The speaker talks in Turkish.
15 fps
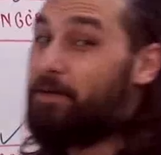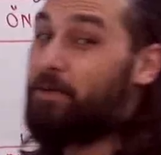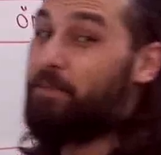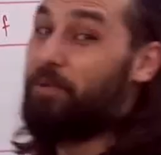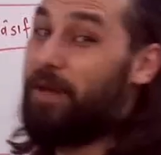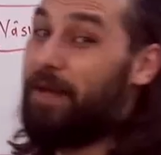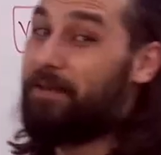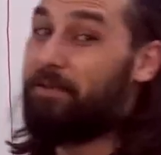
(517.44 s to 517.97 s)

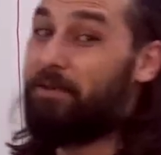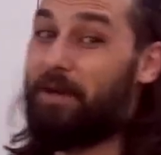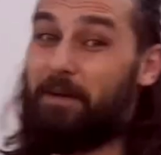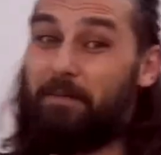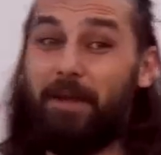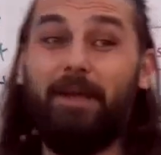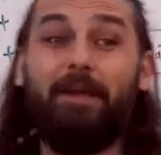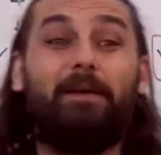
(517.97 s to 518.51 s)
Cumhuriyet
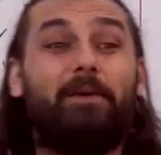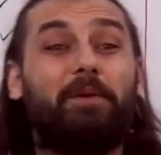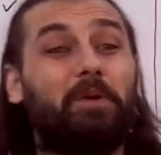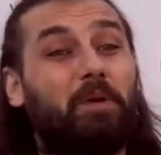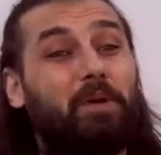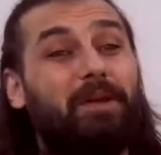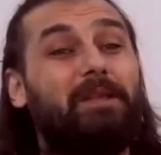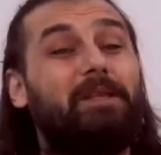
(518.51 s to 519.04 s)
dönemi
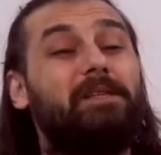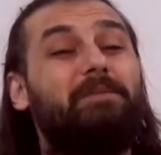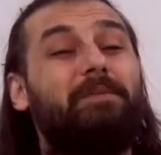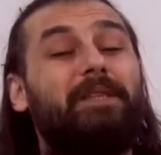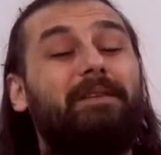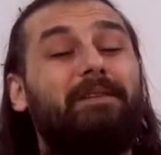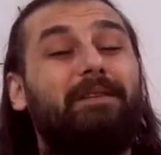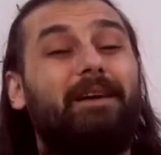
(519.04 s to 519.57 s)
öğretici
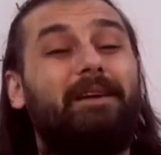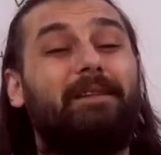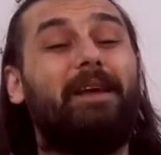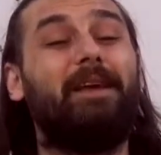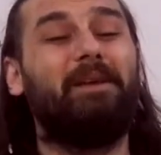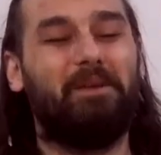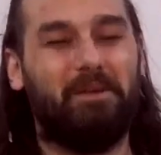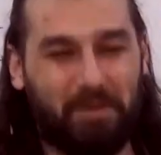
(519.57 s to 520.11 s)

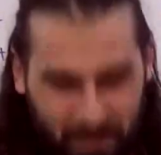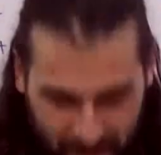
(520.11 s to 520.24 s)
metinlerde